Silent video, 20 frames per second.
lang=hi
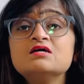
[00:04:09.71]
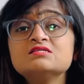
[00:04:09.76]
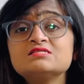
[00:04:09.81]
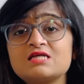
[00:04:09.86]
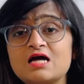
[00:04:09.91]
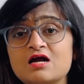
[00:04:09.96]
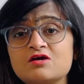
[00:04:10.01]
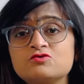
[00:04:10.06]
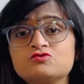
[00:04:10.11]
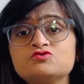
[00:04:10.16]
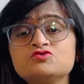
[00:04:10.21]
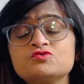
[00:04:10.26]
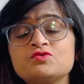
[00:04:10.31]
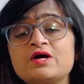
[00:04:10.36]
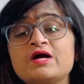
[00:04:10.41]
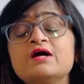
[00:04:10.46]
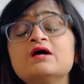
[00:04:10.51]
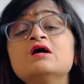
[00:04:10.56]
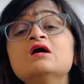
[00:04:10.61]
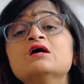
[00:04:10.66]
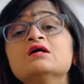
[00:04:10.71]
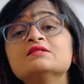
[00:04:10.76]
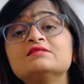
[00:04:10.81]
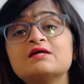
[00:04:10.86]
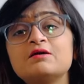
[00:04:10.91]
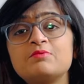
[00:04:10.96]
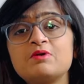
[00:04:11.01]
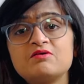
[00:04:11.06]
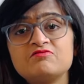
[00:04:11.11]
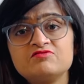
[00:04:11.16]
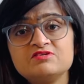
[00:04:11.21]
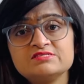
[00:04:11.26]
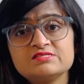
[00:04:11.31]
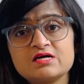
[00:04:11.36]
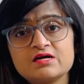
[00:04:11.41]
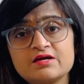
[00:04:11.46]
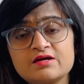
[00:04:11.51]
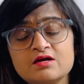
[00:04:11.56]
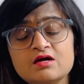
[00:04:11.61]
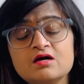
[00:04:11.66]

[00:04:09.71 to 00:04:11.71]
स्टार्ट हो चुका है तब आप वीज़ा